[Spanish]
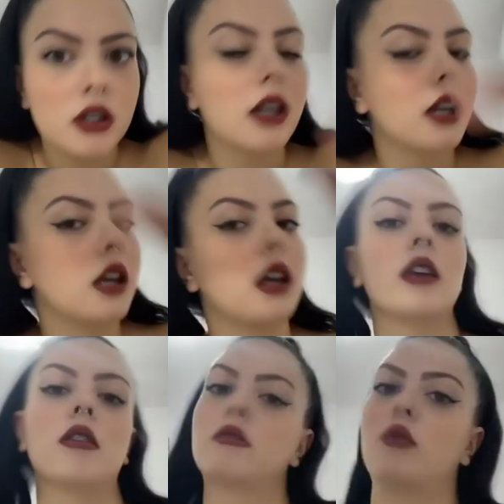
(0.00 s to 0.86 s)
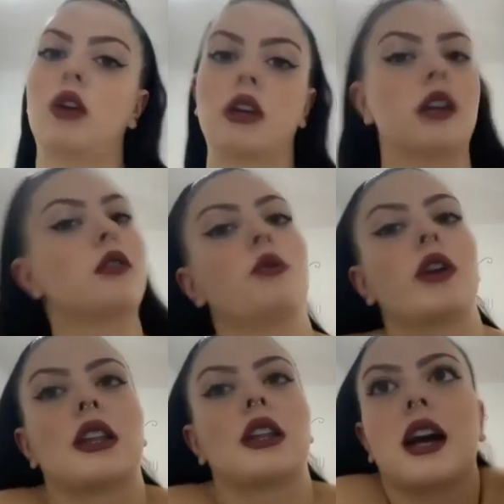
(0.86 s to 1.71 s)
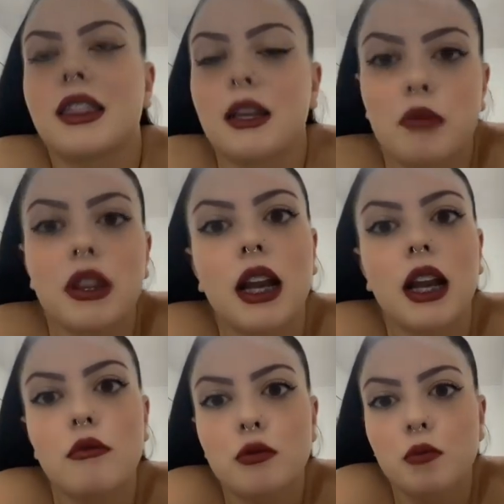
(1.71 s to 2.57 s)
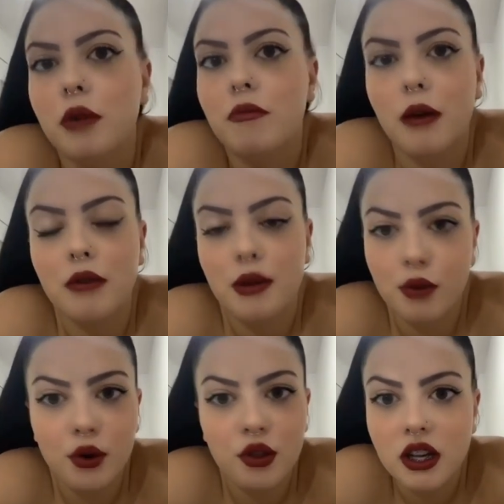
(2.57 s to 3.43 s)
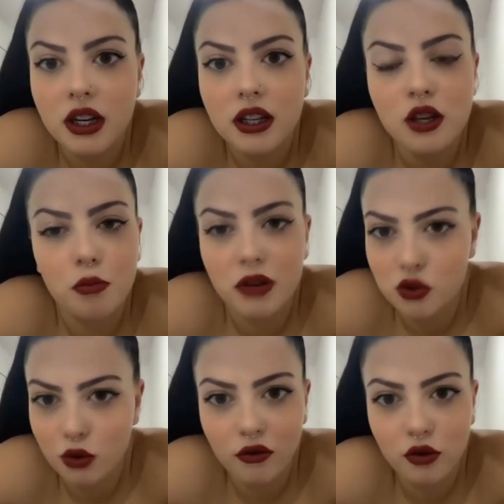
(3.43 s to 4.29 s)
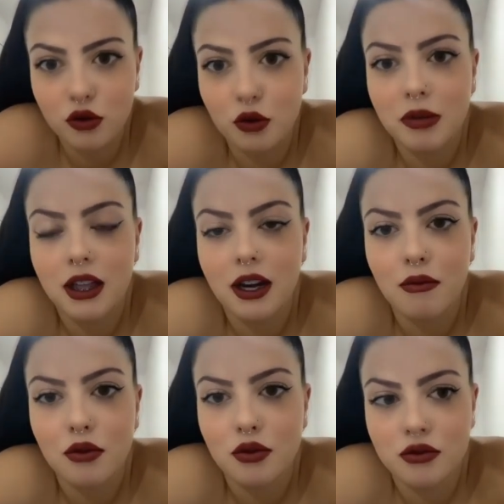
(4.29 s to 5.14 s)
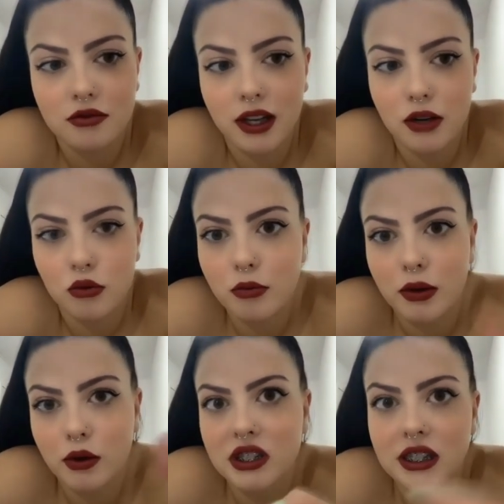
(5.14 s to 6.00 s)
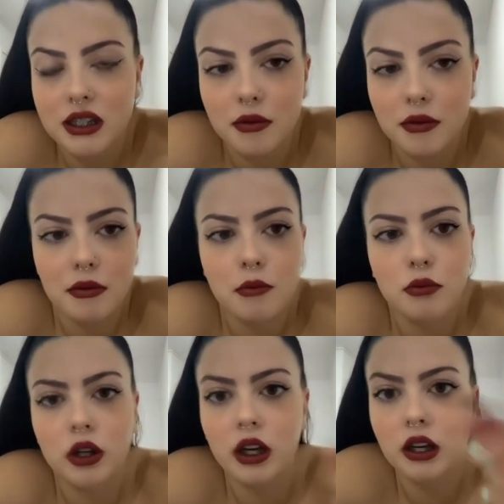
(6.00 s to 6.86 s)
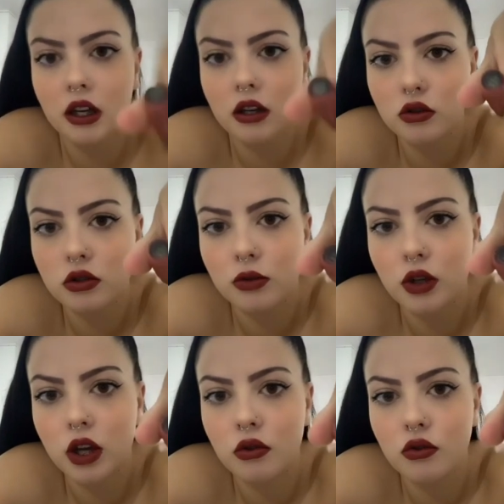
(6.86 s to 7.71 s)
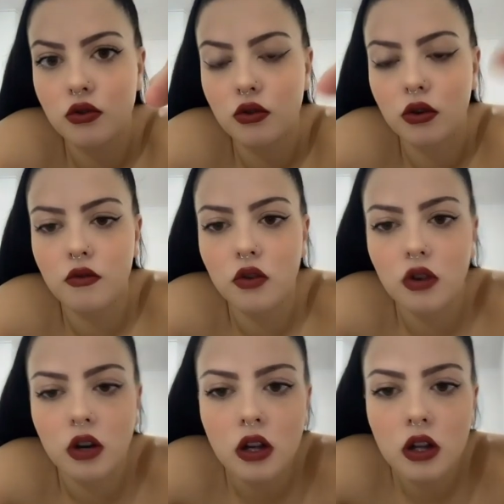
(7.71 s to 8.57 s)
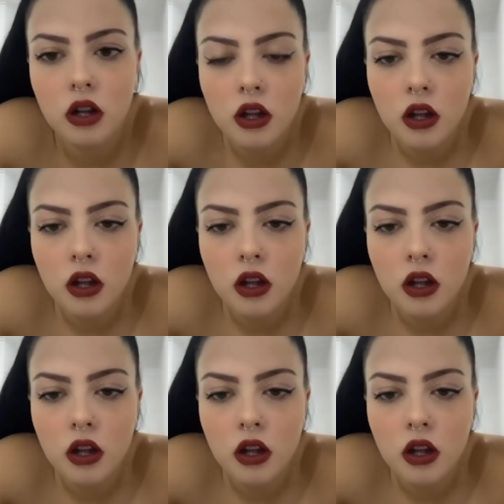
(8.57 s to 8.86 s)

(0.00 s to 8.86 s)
Si cualquier duda que tengáis del pintalabios, pues me abrís por direct y os paso una foto del pintalabios, del número así que se vea bien, porque aquí no sé por qué coño no lo enfoca.